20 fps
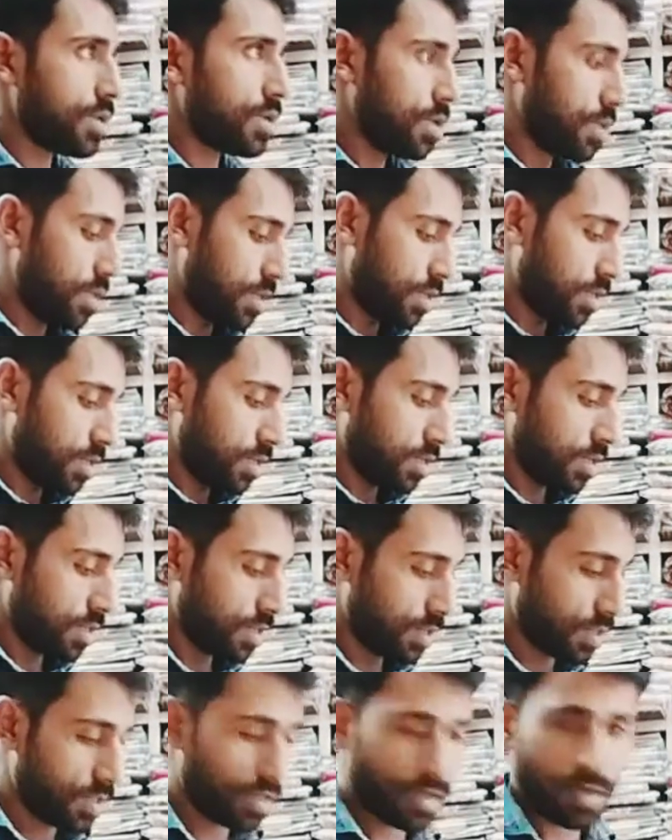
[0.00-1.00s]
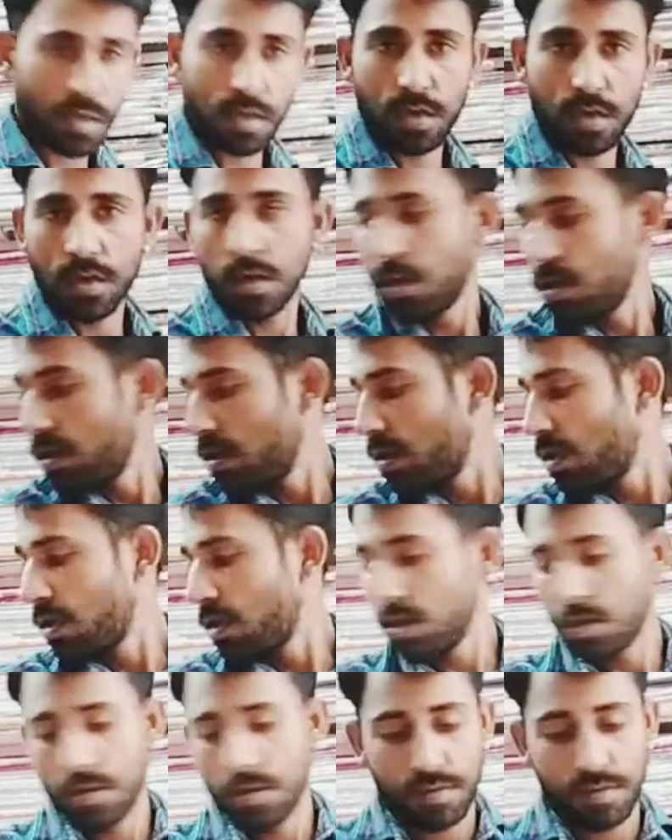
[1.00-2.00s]
और मतलब कलर थोड़े
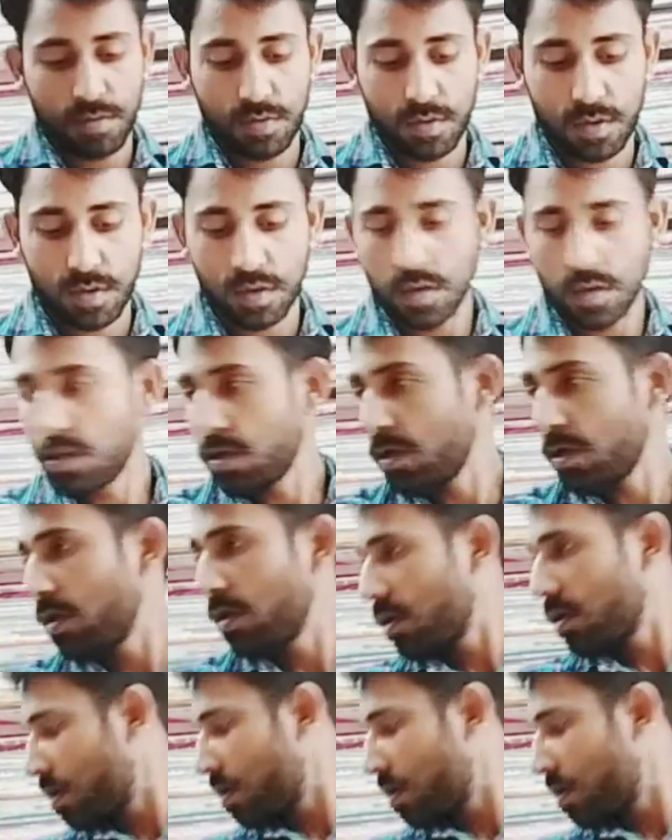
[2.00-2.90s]
से लाइट आ रहे हैं इसलिए